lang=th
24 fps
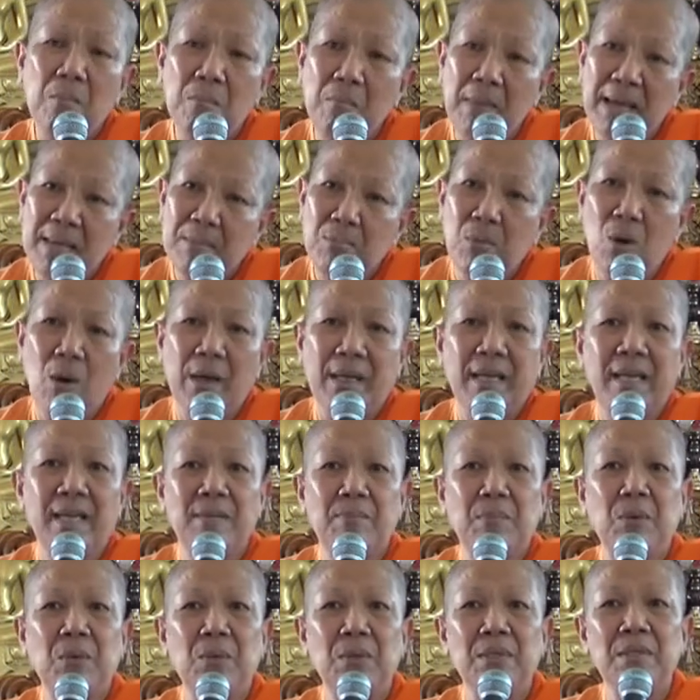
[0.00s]
ไม่บอกเห
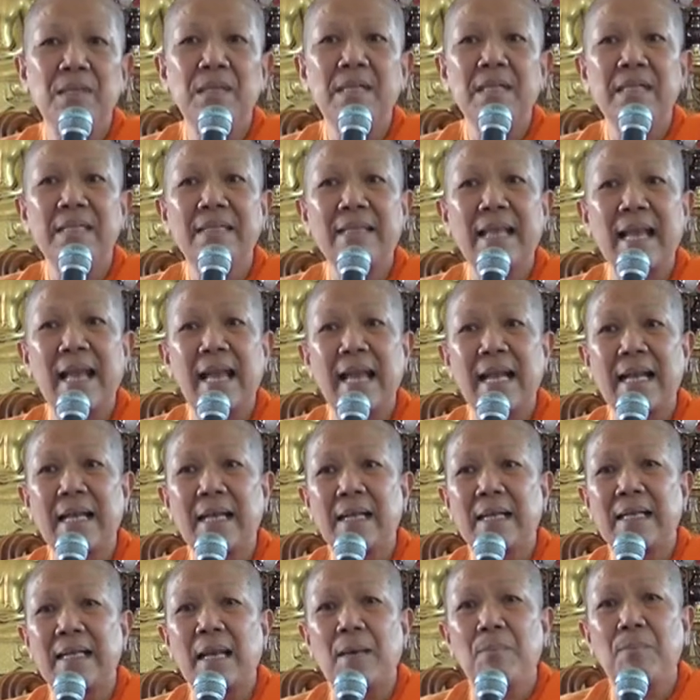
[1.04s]
ตุผล แต่
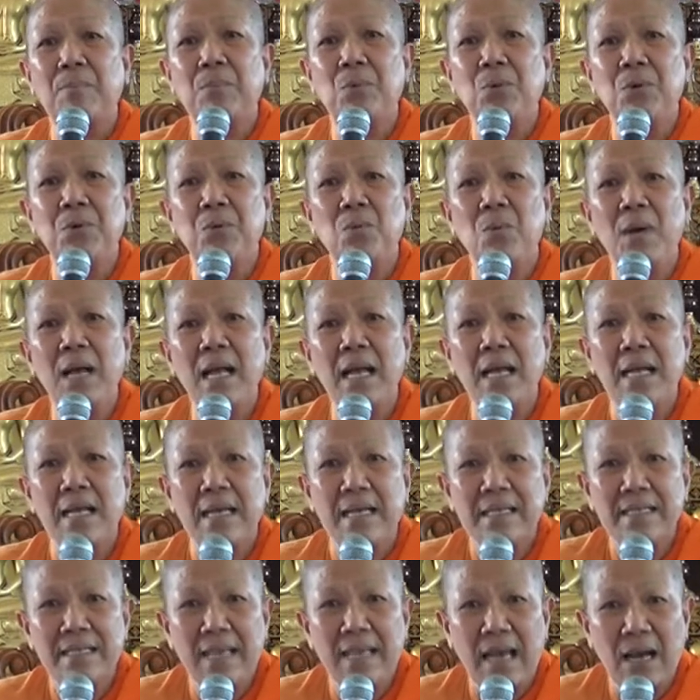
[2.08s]
กลับพูดว่า
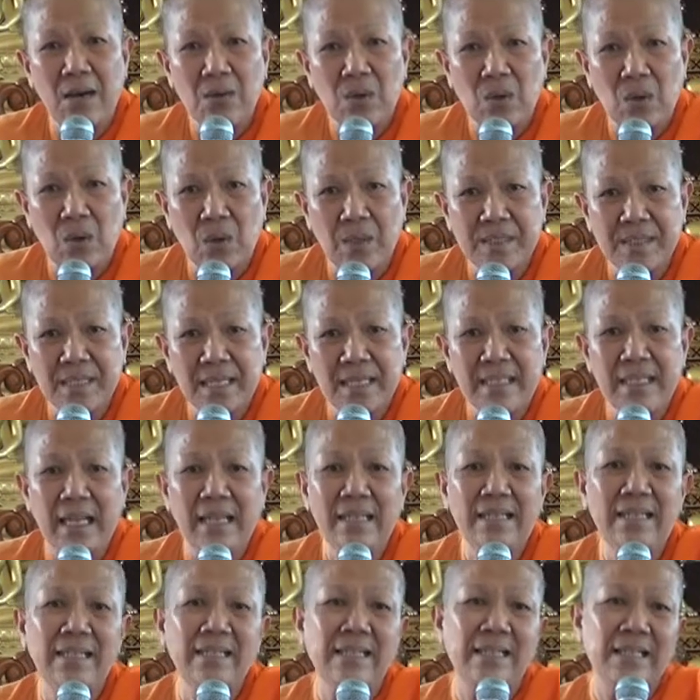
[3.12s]
อย่าขอเช่น
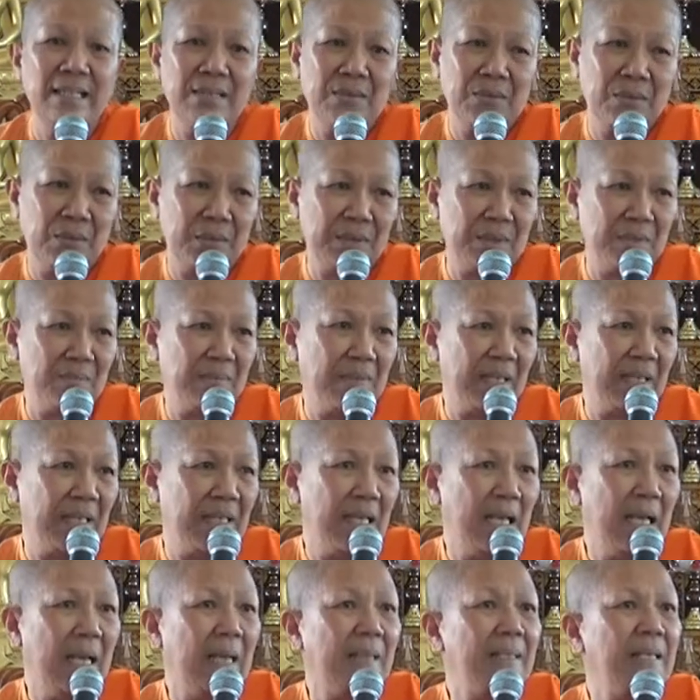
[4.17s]
นั้นเลยโคตมี
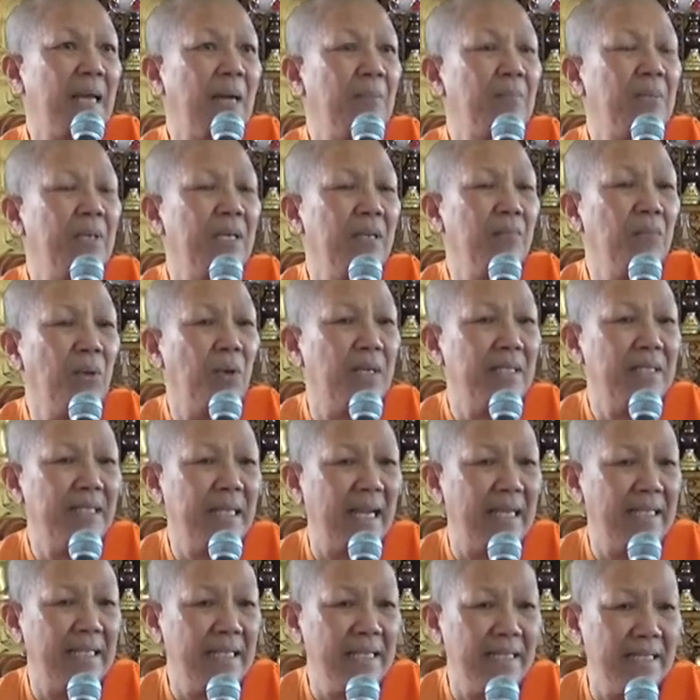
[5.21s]
อย่าพึงพอใจ
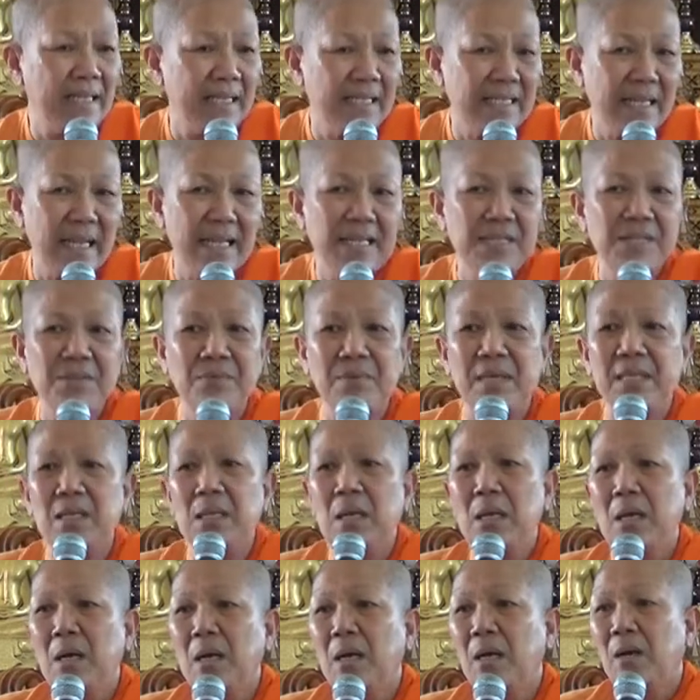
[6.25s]
ที่จะใช้ชีวิต
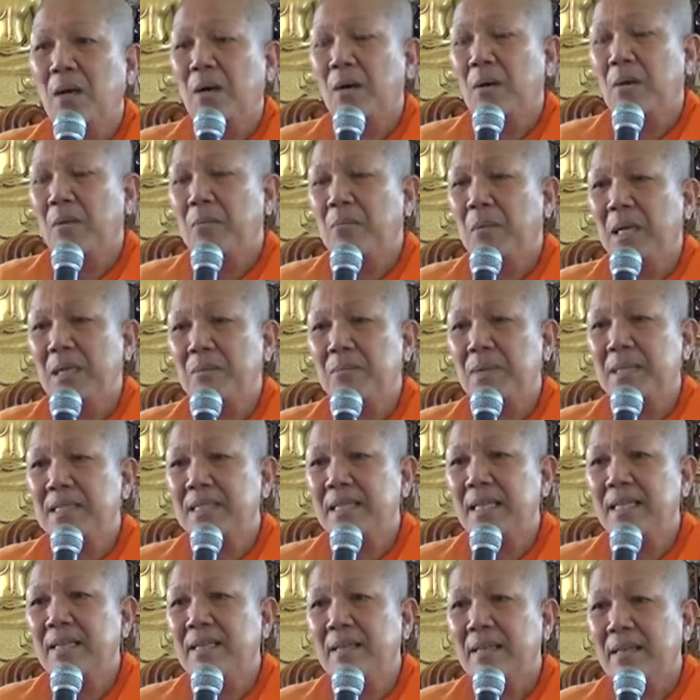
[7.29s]
บรรพ
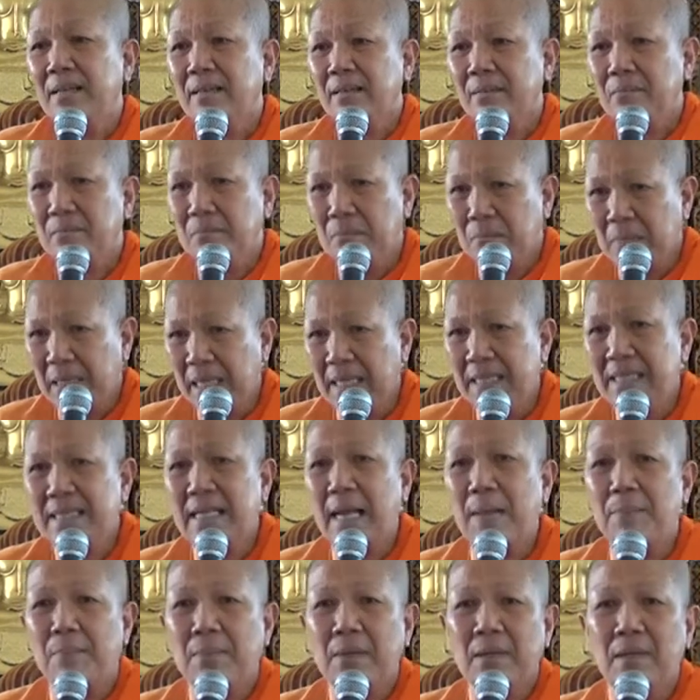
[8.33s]
ชิตเหมือน
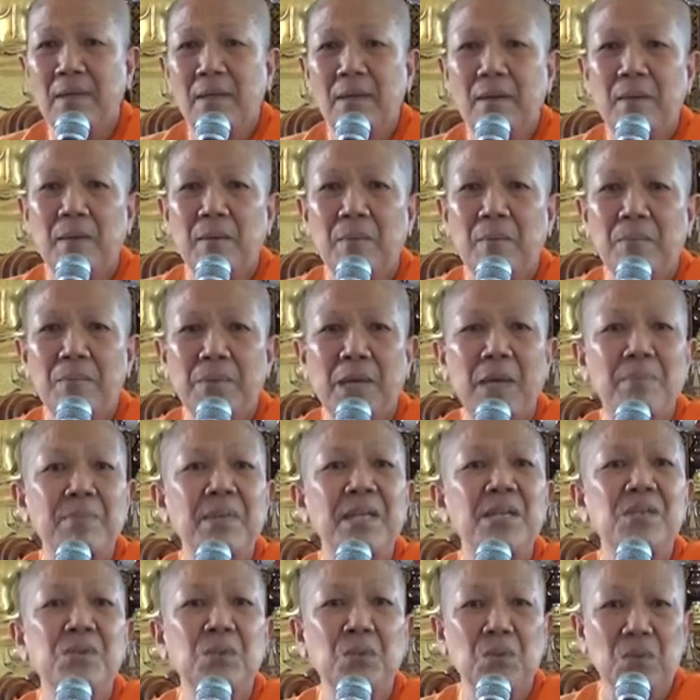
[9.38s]
กับพระ
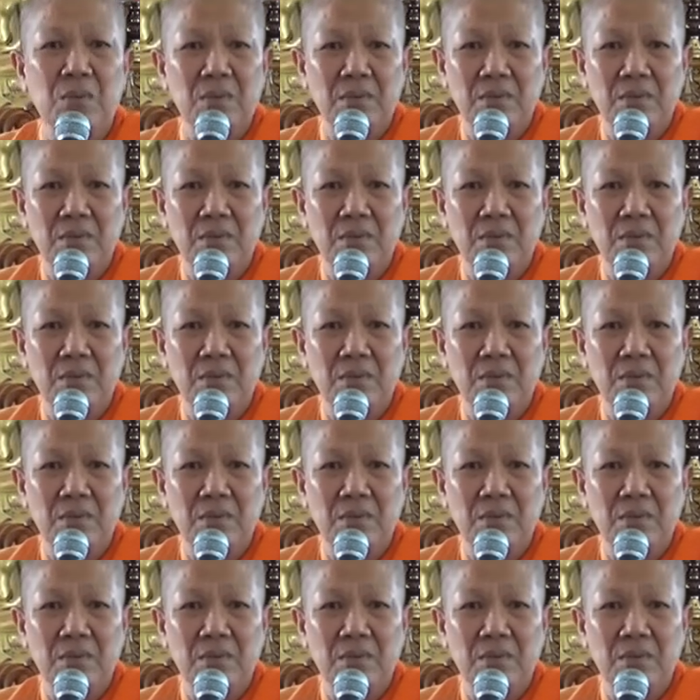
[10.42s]
ภิกษุ